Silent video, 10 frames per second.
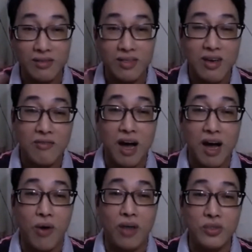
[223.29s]
发
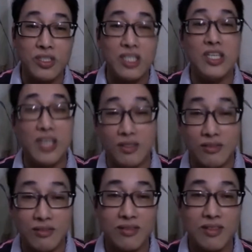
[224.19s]
黄就进医院，
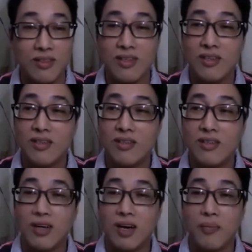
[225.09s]

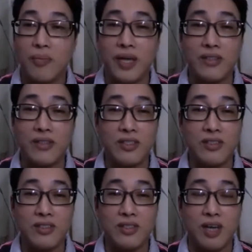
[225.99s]
啊，本来是。
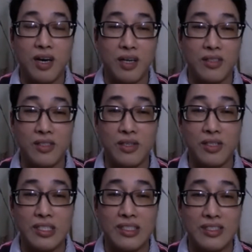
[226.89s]
呃，这种
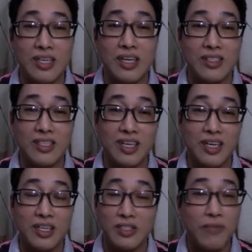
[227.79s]
一这个这
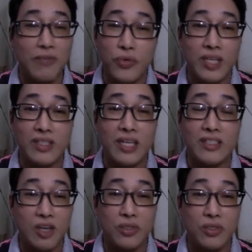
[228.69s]
个政府院那
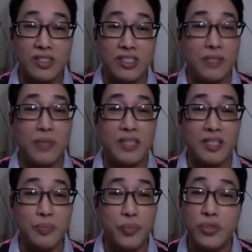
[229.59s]
时候是基本
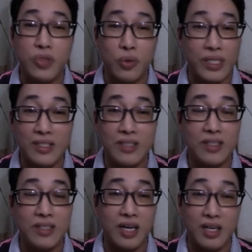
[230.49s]
上是不收人进
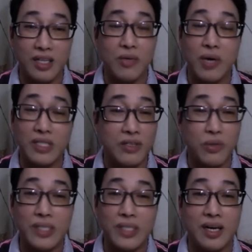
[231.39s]
的，他可以的话叫你
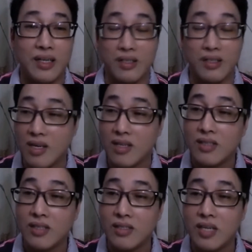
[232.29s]
回家的。但
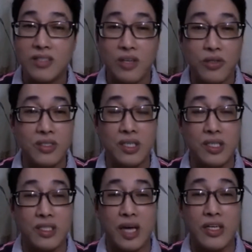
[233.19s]
是那时候是真的
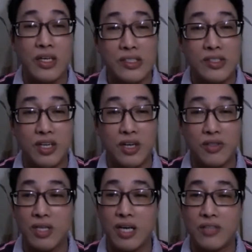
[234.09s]
他验血了，
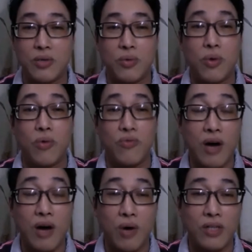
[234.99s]
就感觉我
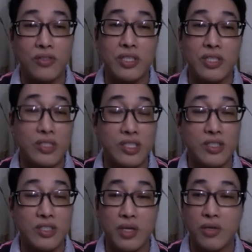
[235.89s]
发黄了，就叫我
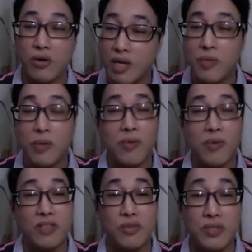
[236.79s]
进医院。OK，没有办
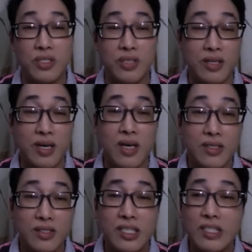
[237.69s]
法就进医院。
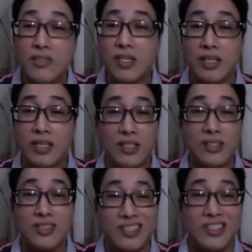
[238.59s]
进医院那这
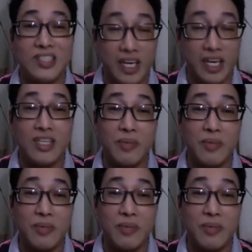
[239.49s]
几天里面